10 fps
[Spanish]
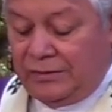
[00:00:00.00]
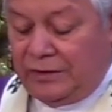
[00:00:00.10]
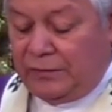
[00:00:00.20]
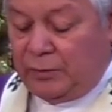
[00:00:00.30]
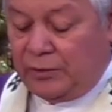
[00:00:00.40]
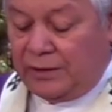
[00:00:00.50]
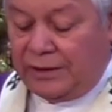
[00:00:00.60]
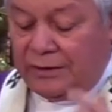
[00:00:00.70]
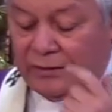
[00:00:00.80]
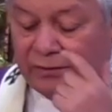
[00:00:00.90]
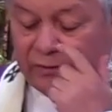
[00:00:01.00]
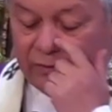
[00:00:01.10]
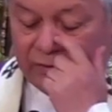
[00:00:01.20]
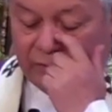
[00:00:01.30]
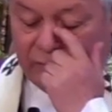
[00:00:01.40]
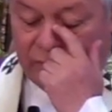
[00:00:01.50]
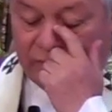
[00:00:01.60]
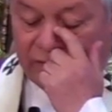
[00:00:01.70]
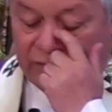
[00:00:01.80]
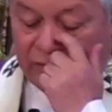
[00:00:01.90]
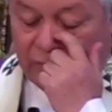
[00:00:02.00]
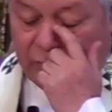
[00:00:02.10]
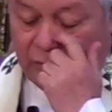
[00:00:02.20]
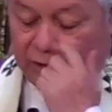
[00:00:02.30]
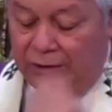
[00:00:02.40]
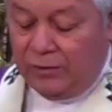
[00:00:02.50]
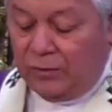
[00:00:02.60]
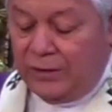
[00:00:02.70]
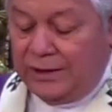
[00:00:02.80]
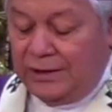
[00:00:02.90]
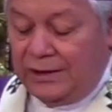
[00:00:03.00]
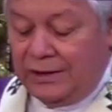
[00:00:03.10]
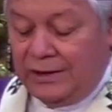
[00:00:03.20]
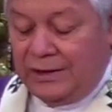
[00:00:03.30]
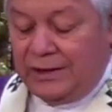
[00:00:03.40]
es por tanto un signo muy elocuente